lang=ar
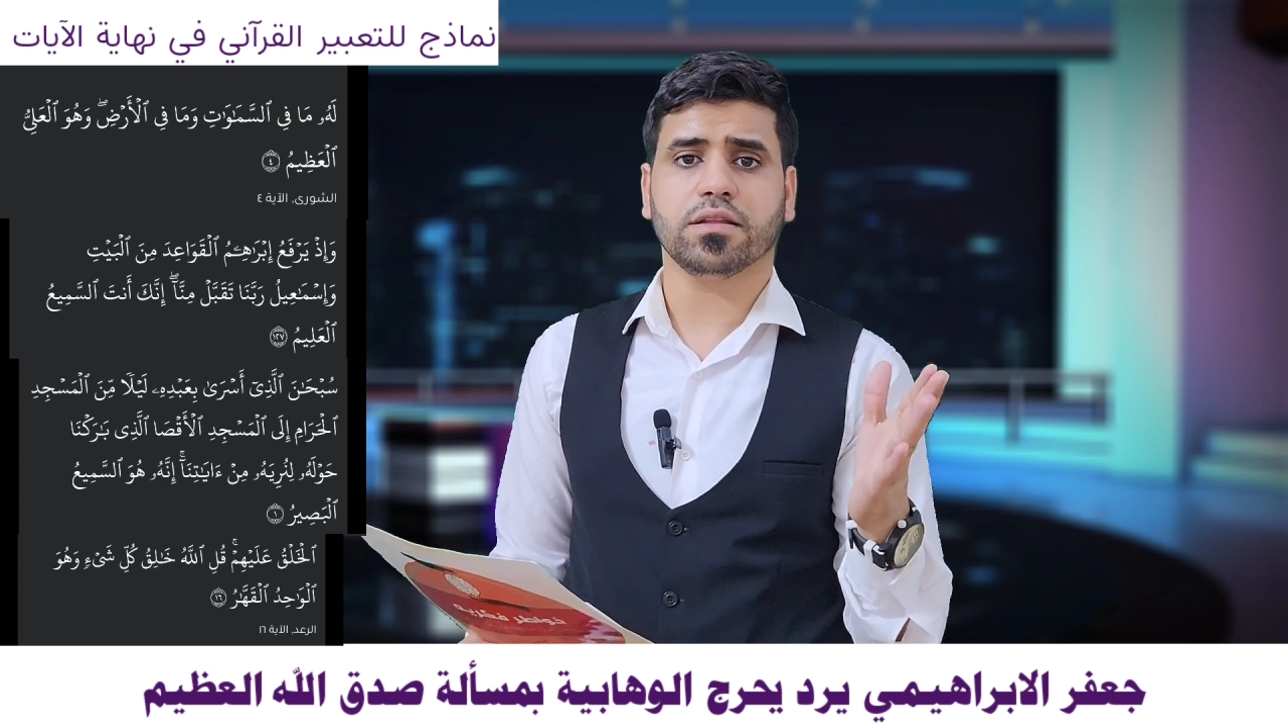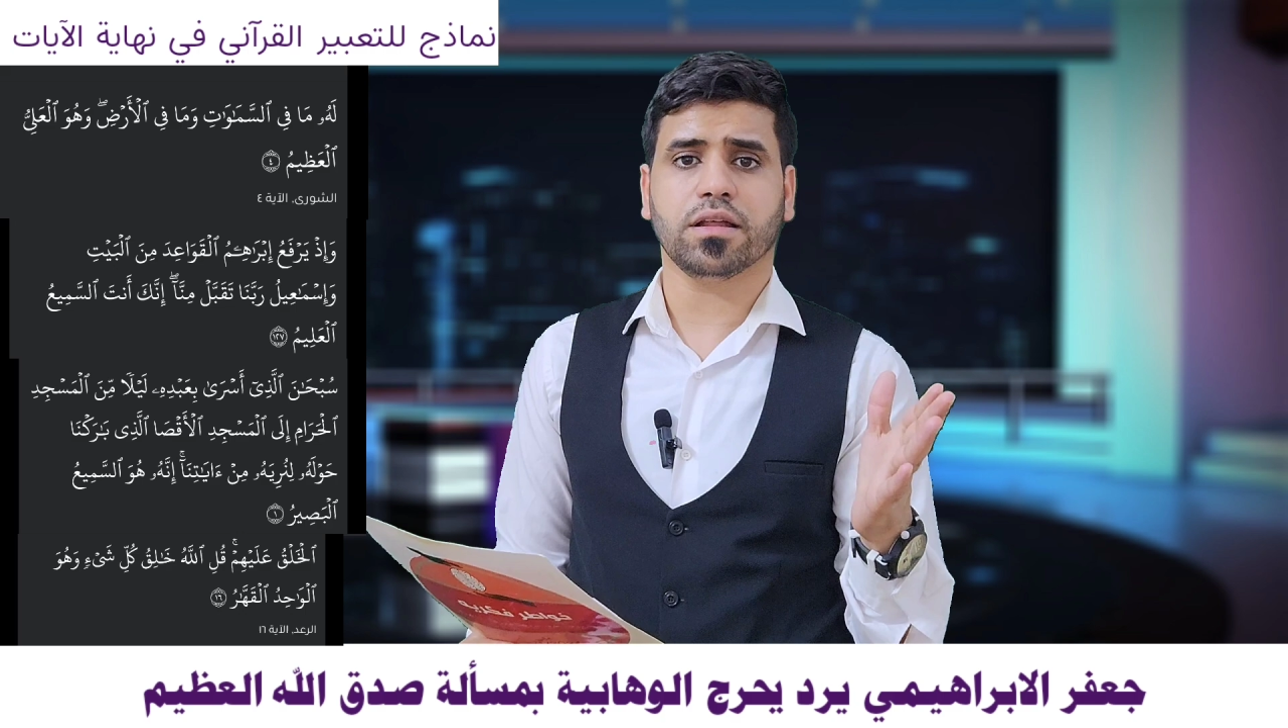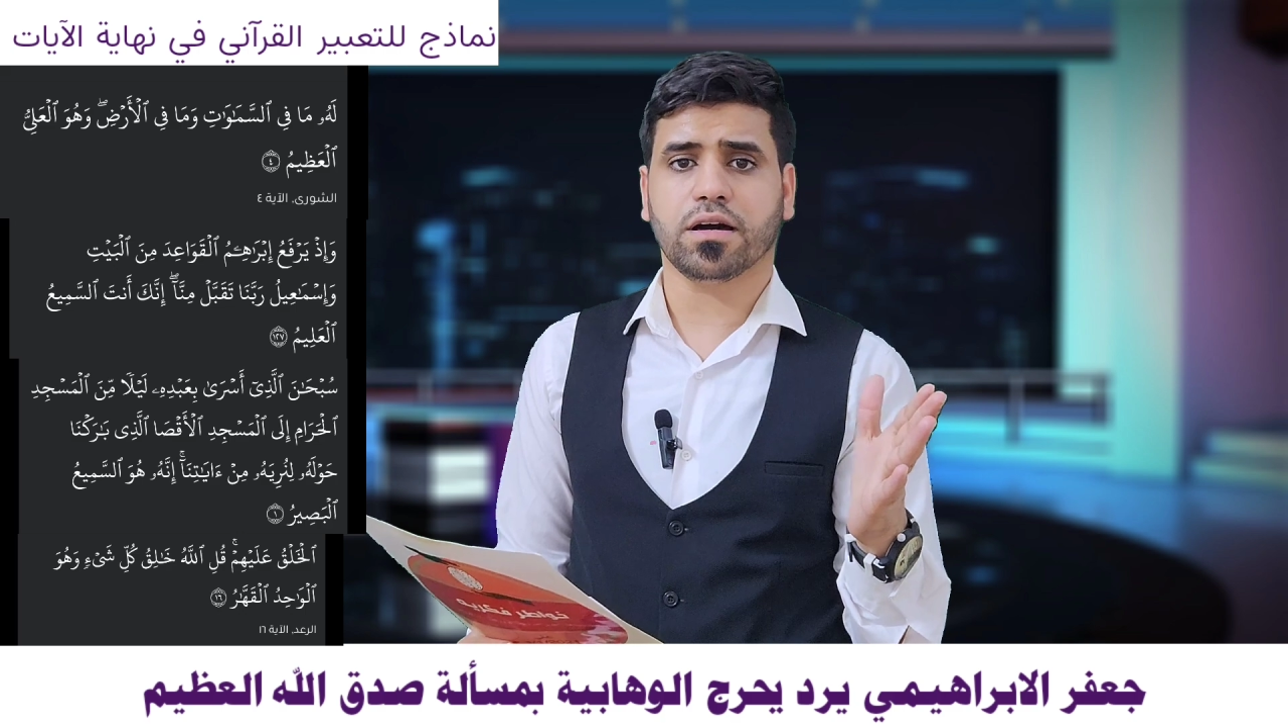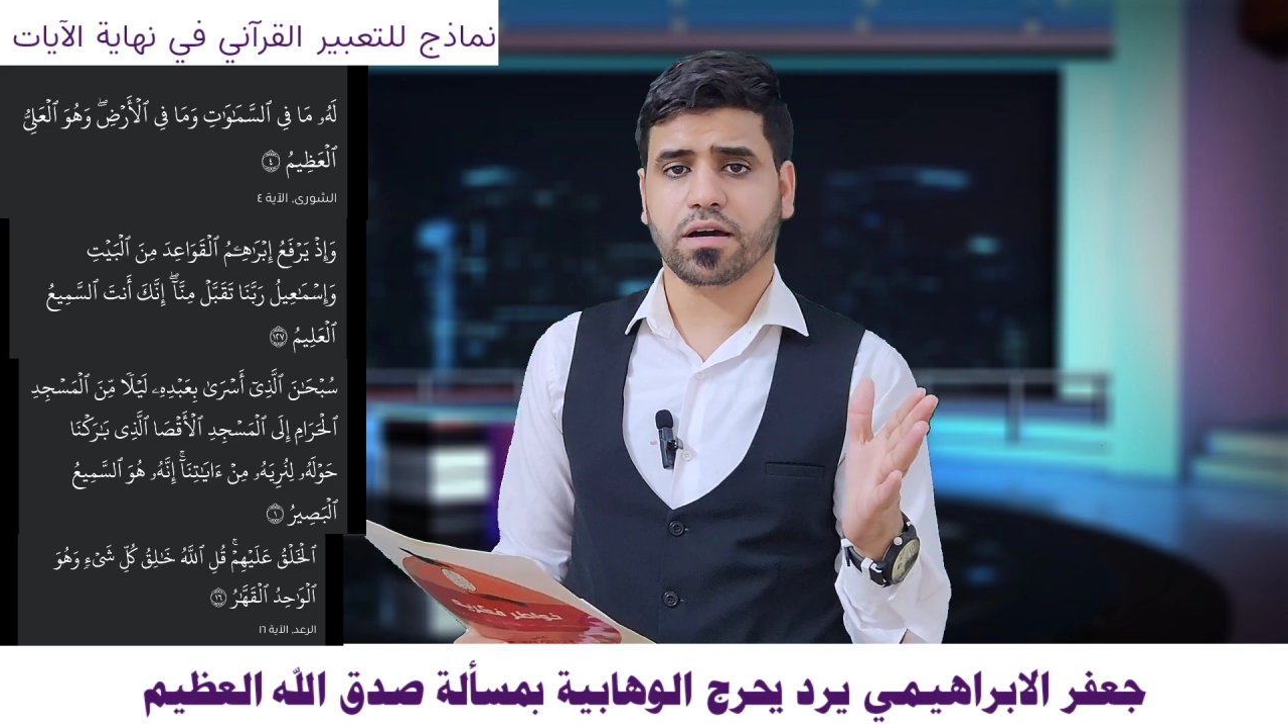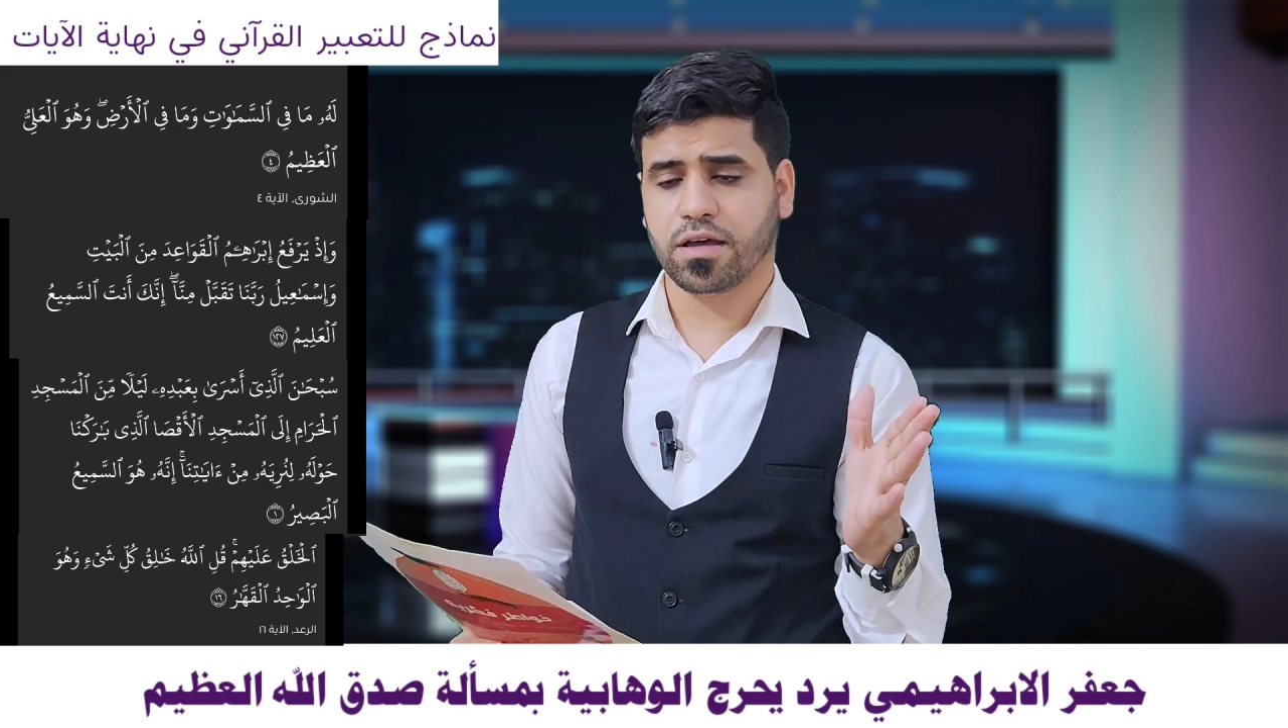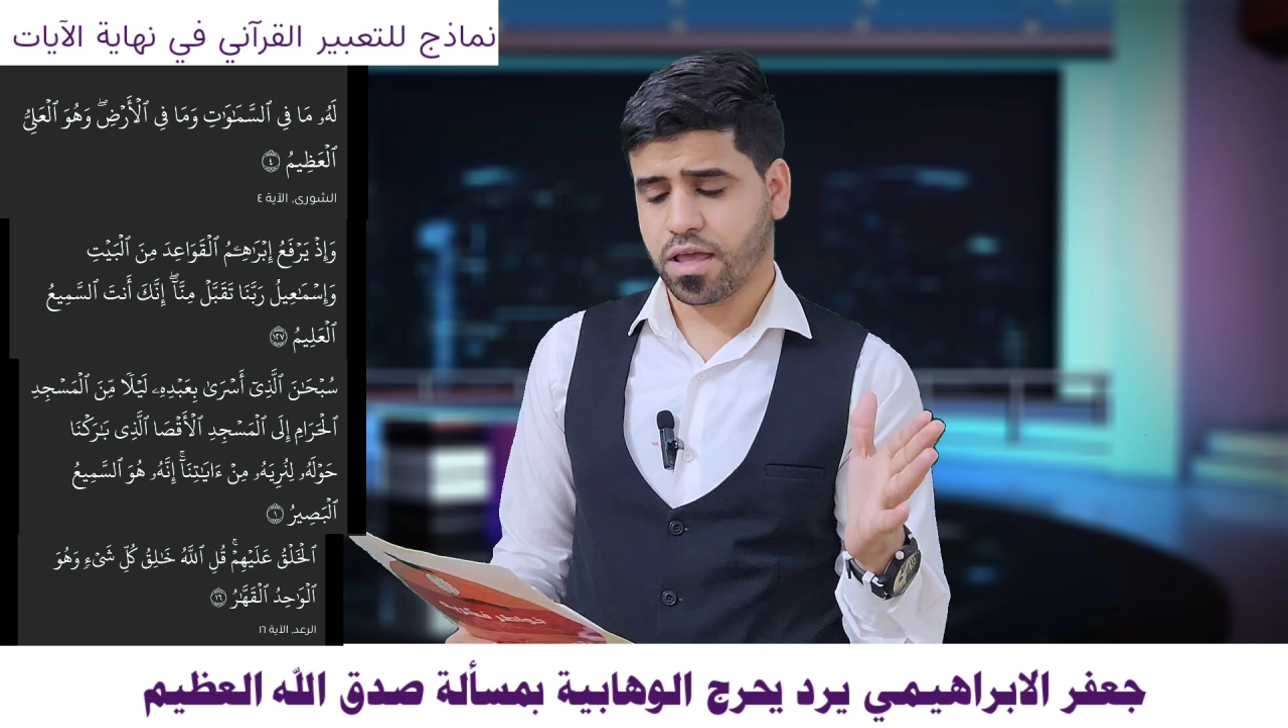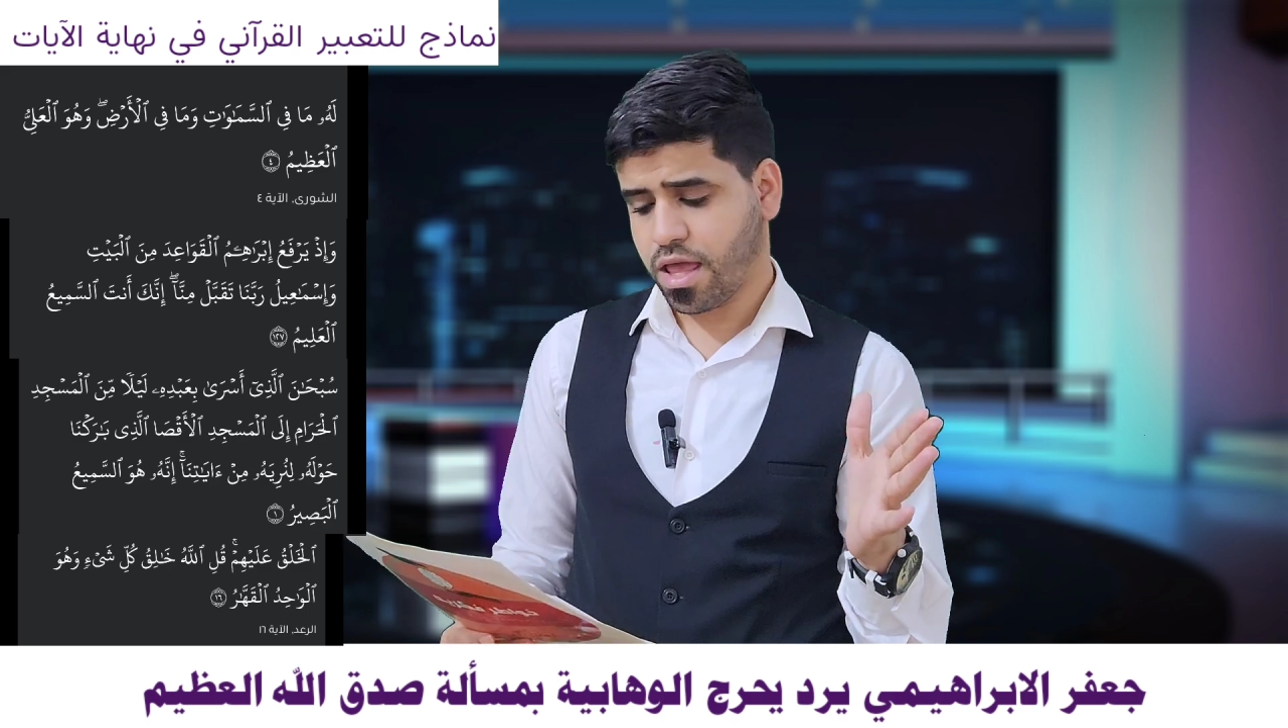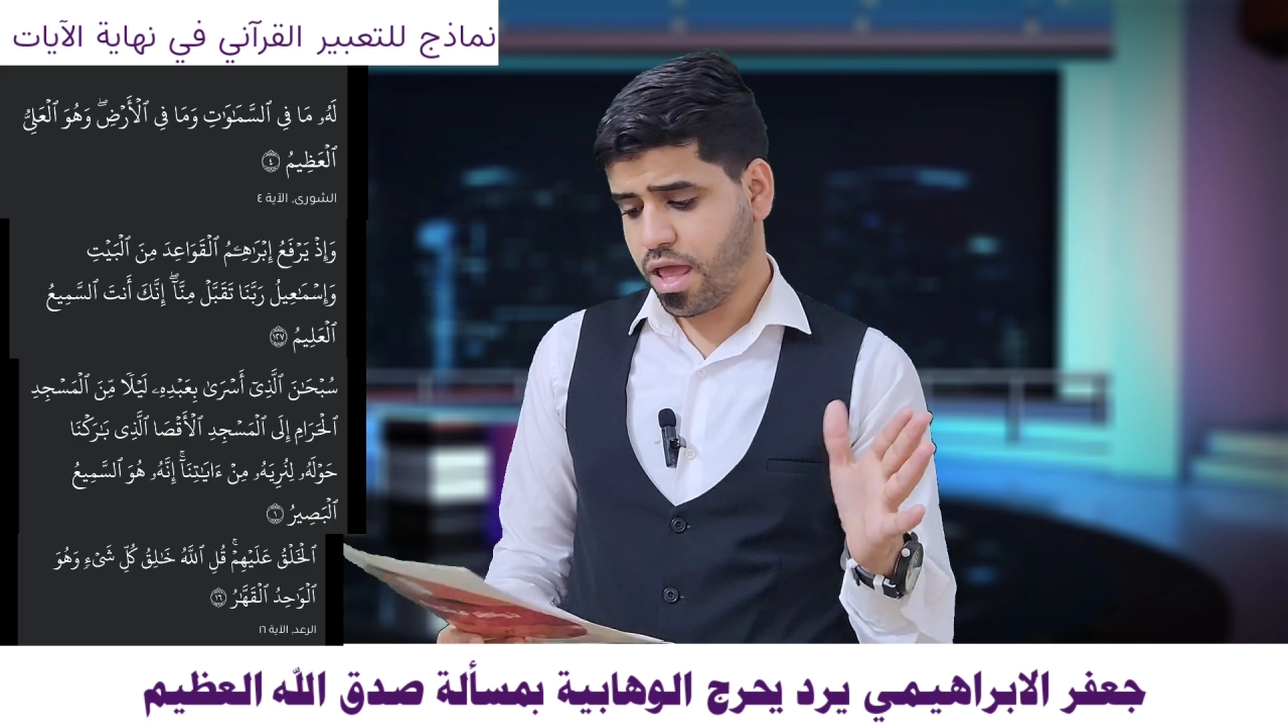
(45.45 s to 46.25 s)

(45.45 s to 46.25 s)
الله